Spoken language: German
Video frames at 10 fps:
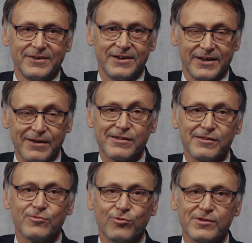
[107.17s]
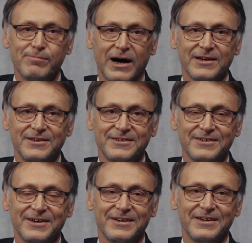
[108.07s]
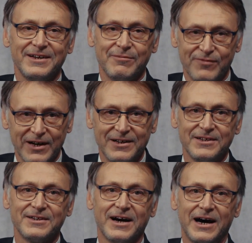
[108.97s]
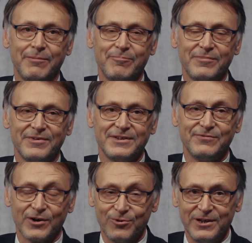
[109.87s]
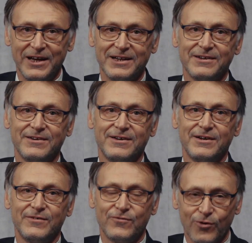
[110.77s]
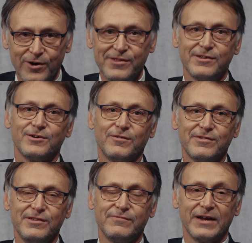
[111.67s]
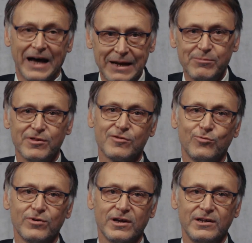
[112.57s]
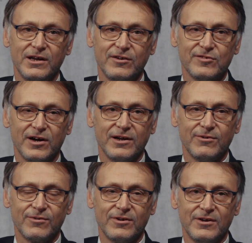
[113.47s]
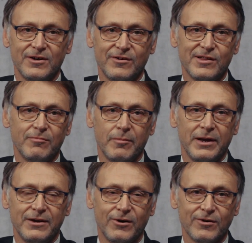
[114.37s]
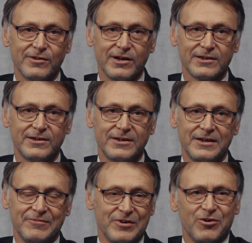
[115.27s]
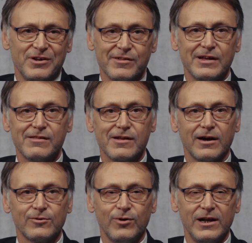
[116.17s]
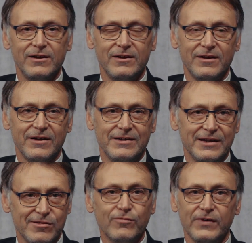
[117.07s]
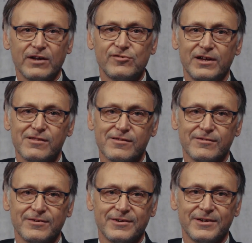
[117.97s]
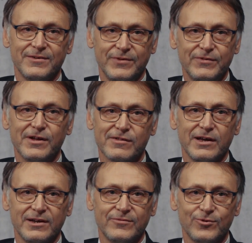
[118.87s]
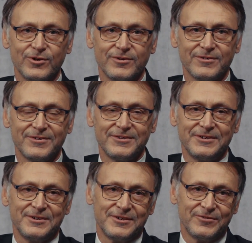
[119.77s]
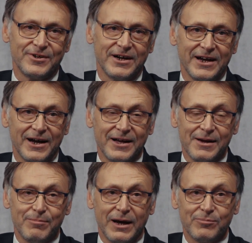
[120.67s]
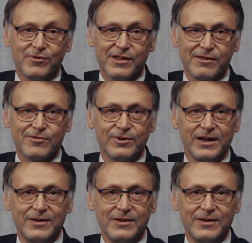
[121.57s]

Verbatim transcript: eine ganz, ganz große Party in einem feierlichen Rahmen. Die Fakultäten freuen sich auf sie. Sie waren einbezogen in die Entscheidung. Und sie haben am Ende auch gesagt, wir können das jetzt aktuell nicht so wertschätzen, wie wir das gerne würden. Von daher bleibt uns jetzt nur der